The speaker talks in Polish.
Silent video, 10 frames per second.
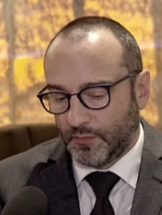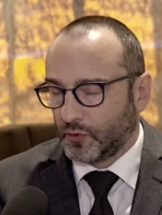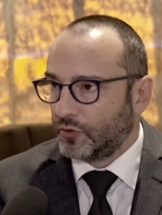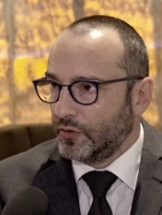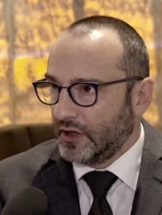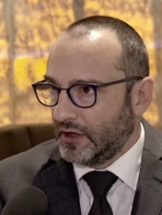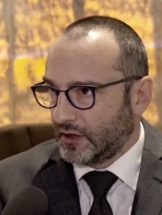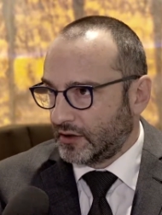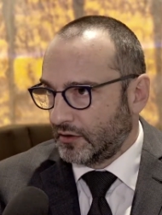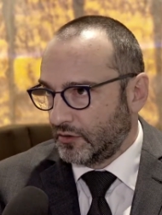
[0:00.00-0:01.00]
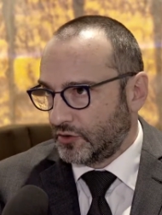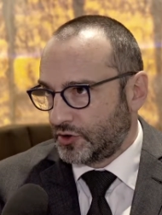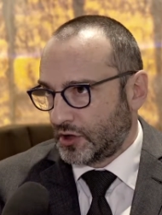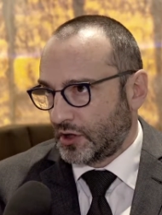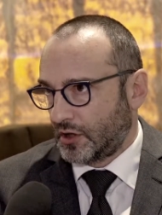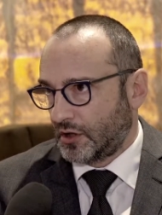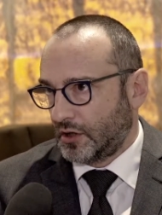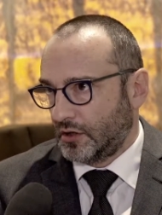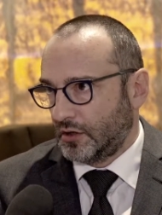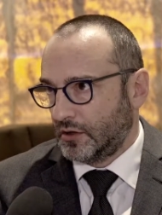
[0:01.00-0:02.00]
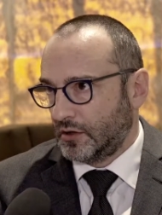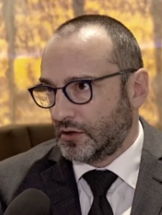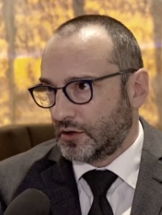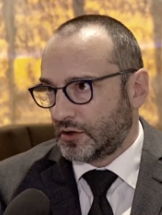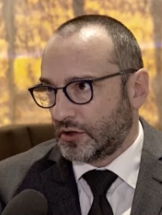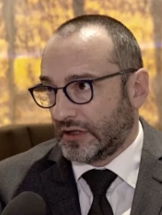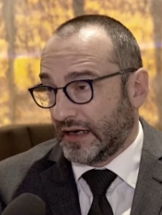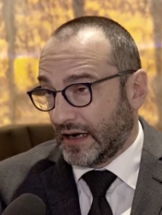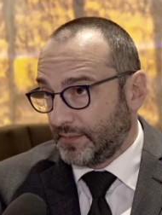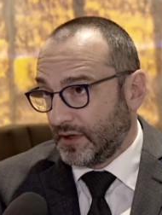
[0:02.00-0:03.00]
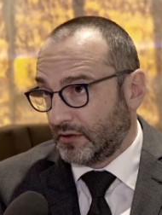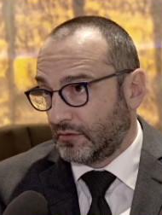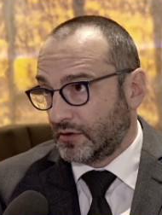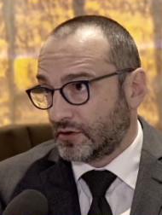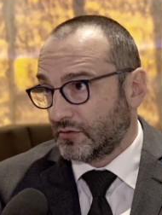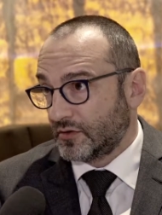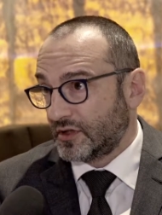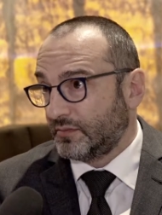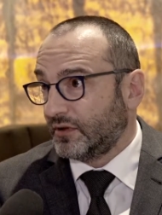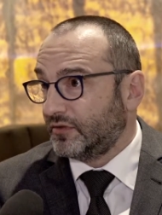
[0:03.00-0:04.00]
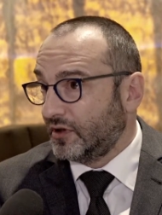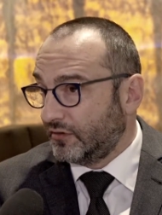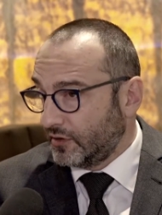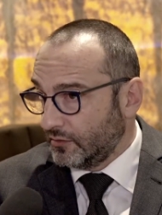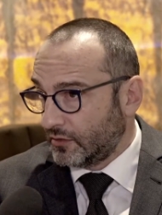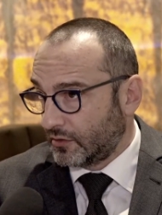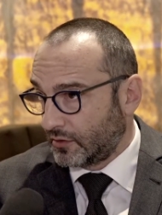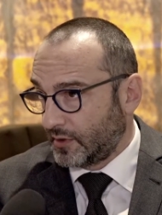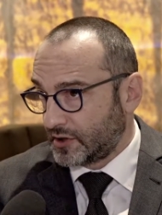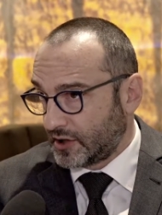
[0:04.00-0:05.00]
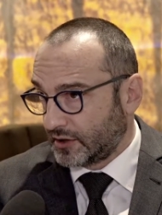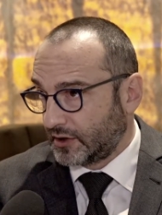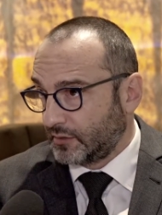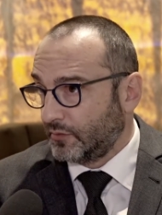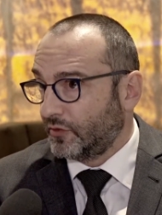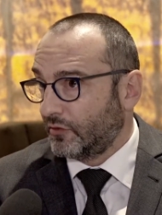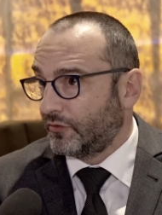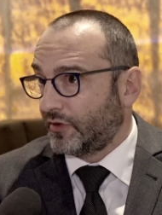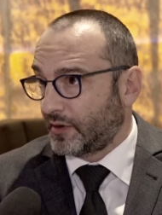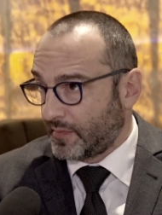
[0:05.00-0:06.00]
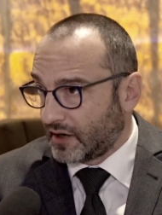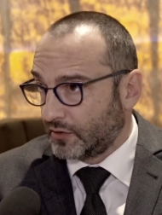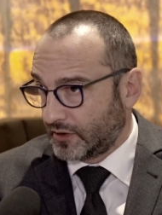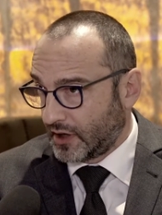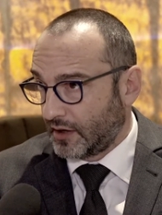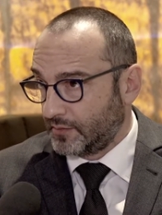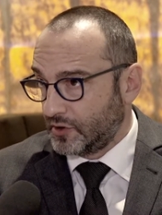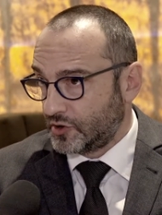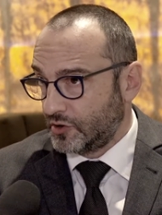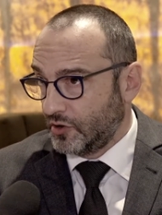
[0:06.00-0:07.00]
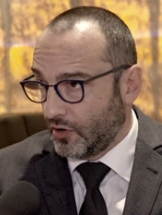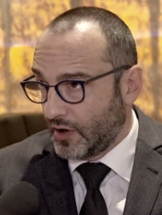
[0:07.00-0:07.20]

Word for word: Po drugie dlatego, że terapie, które są dostępne w niewielu chorobach rzadkich, mówię o farmakoterapii, czyli o